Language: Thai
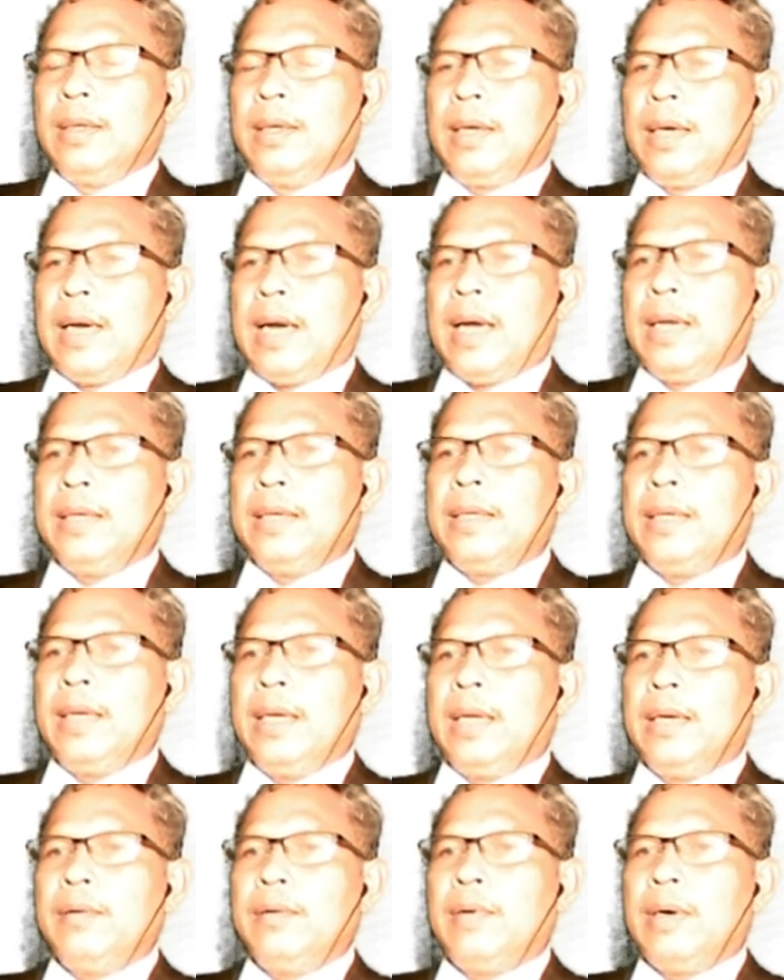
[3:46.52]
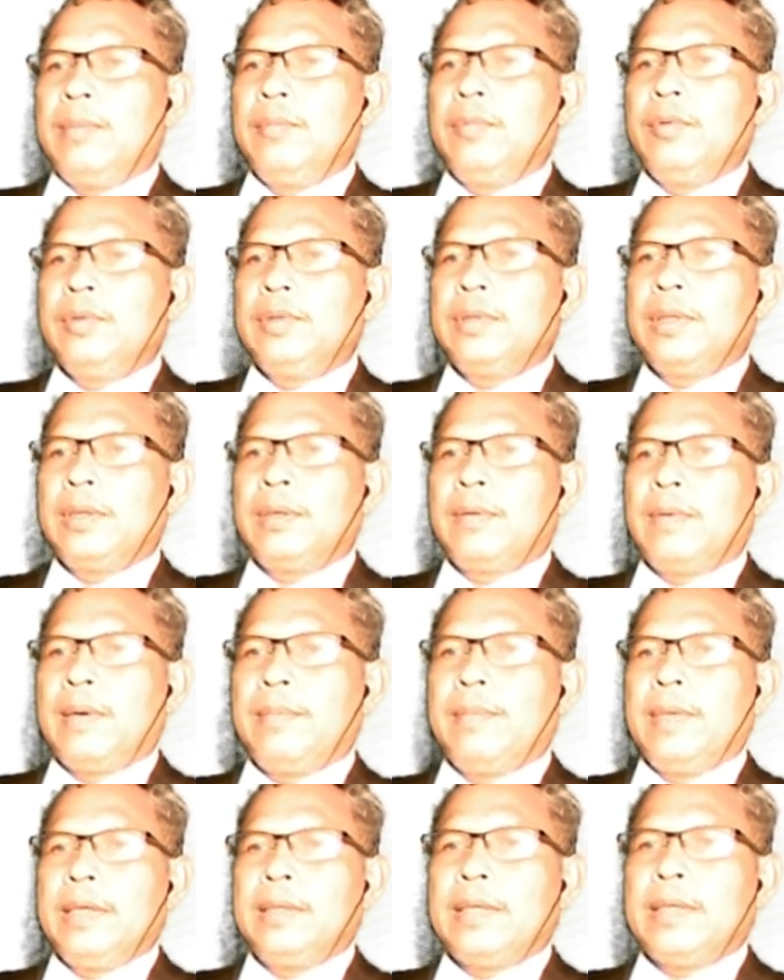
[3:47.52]
การเขียนความรู้สึกความ
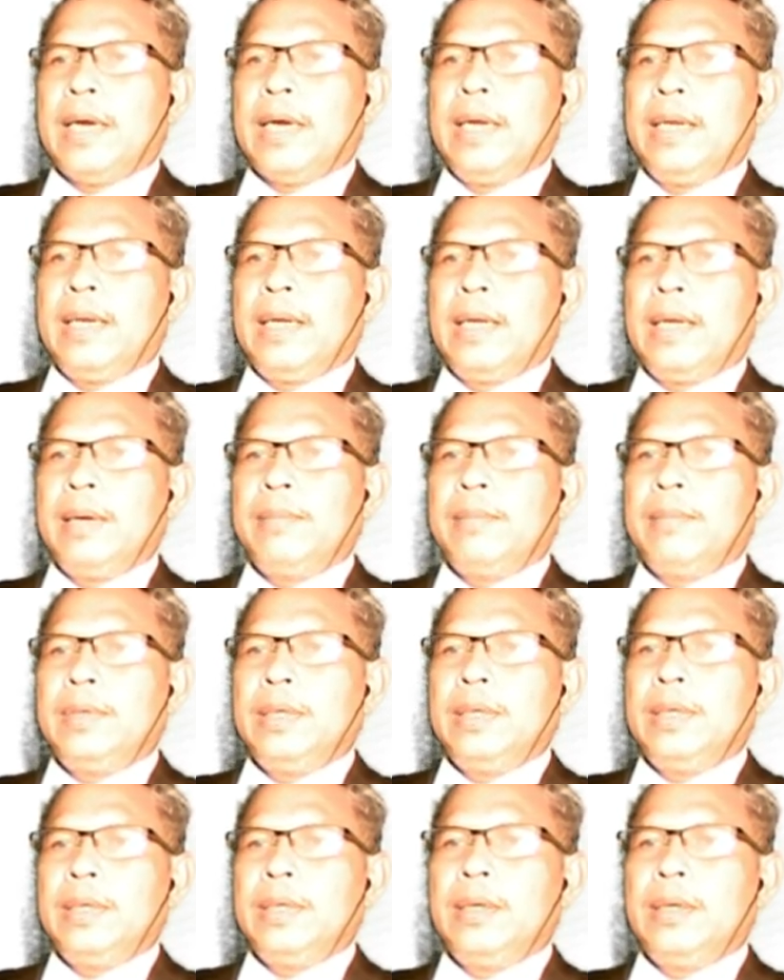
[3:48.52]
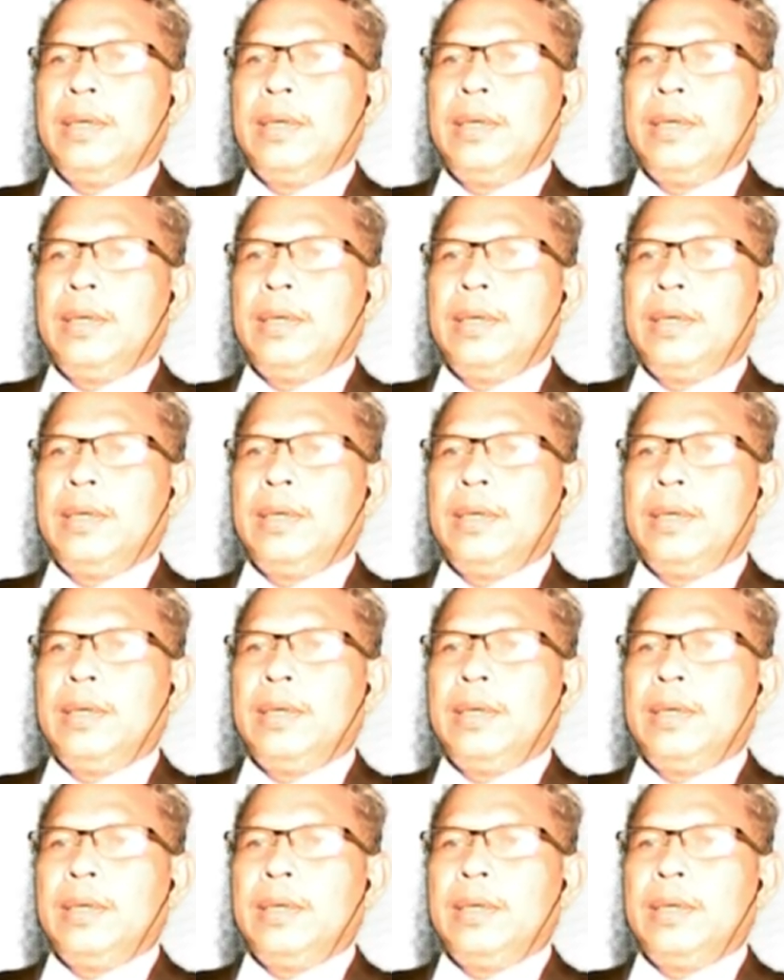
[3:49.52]
ในใจนะครับที่